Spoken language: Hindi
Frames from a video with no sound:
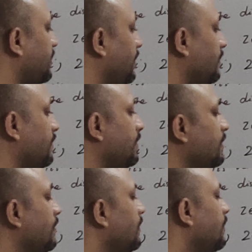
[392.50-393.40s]
300
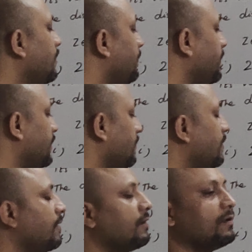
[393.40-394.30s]
मीटर
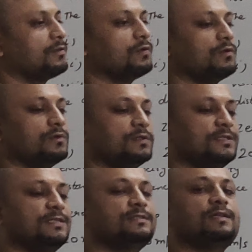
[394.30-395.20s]
तो
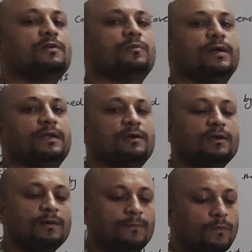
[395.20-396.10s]
दिस इज द
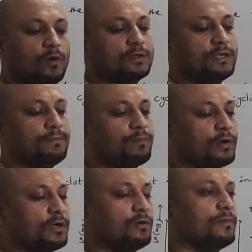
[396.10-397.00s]
नोमेरिकल बहुत ही
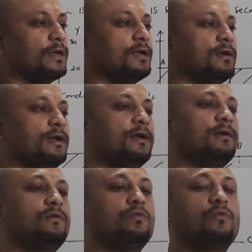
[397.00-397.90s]
इंपॉर्टेंट नोमेरिकल है
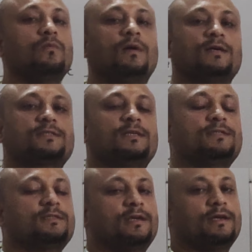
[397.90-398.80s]
टू टू मार्क्स के
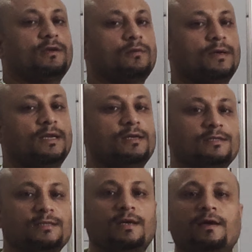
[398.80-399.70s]
इस तरह के
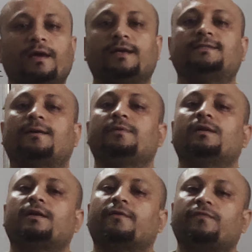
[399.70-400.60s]
नोमेरिकल्स
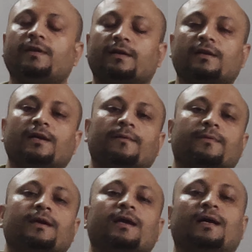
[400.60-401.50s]
एग्जामिनर डेफिनेटली
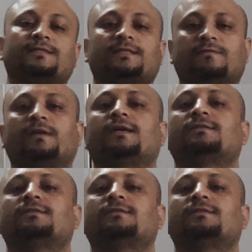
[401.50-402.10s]
आपके एस से वन